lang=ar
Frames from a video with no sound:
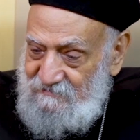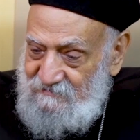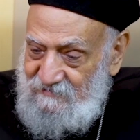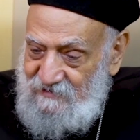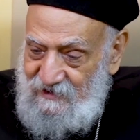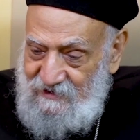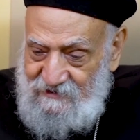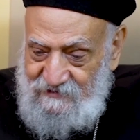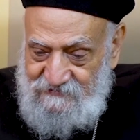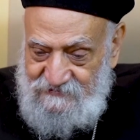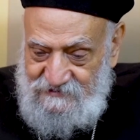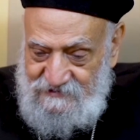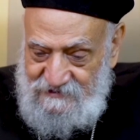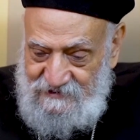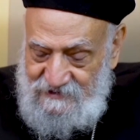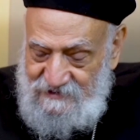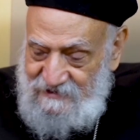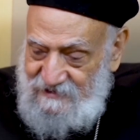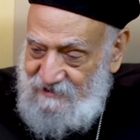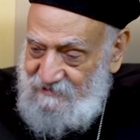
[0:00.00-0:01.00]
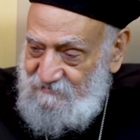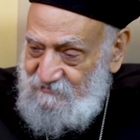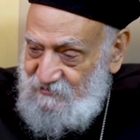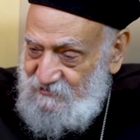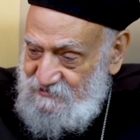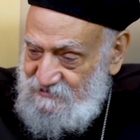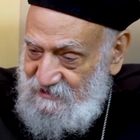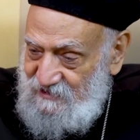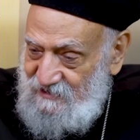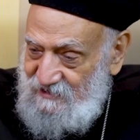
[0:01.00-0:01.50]
ما اعرفش كام
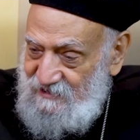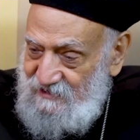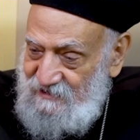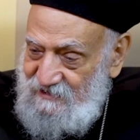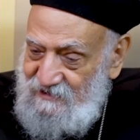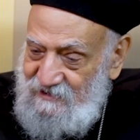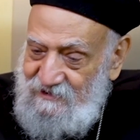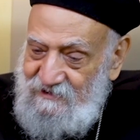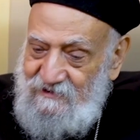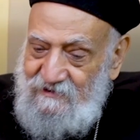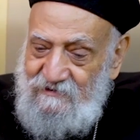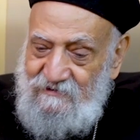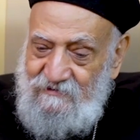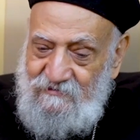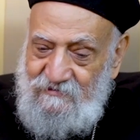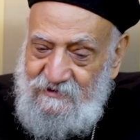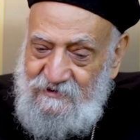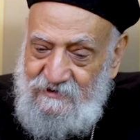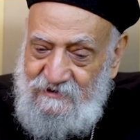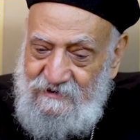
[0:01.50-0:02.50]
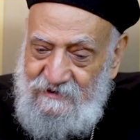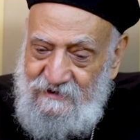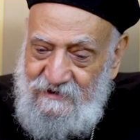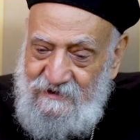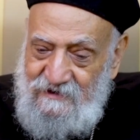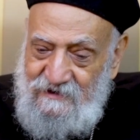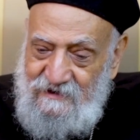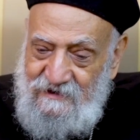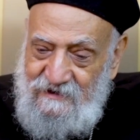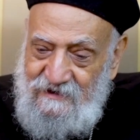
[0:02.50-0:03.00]
نسخة
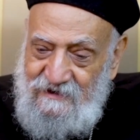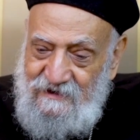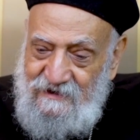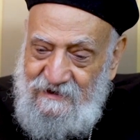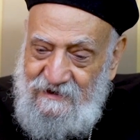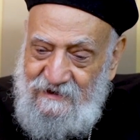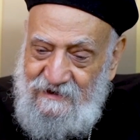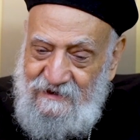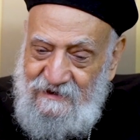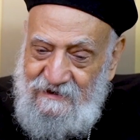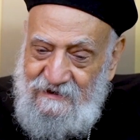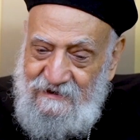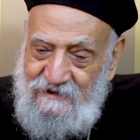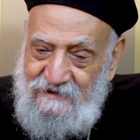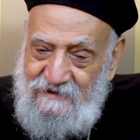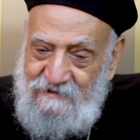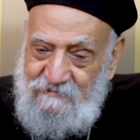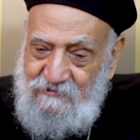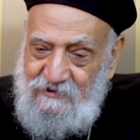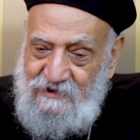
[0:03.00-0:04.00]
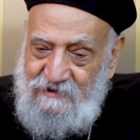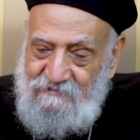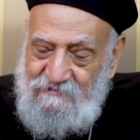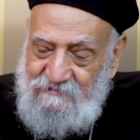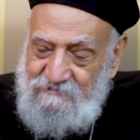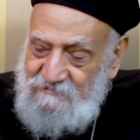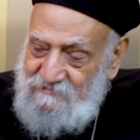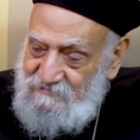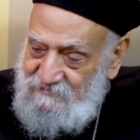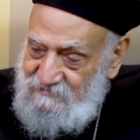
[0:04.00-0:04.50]

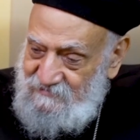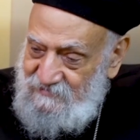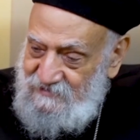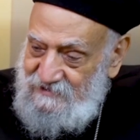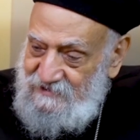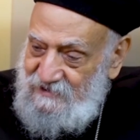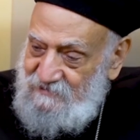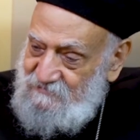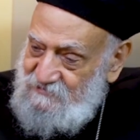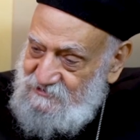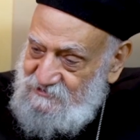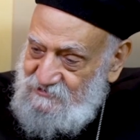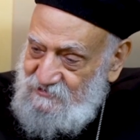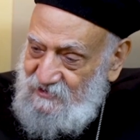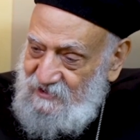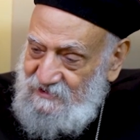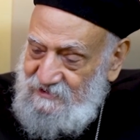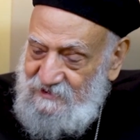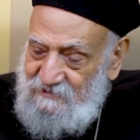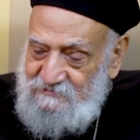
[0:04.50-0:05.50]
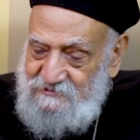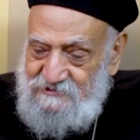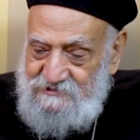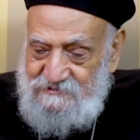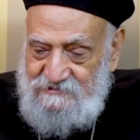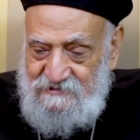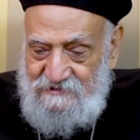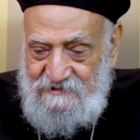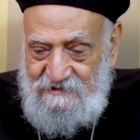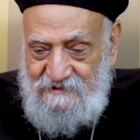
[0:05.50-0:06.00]
والمهم يعني مش صغير
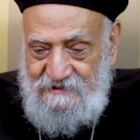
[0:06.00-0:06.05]
مش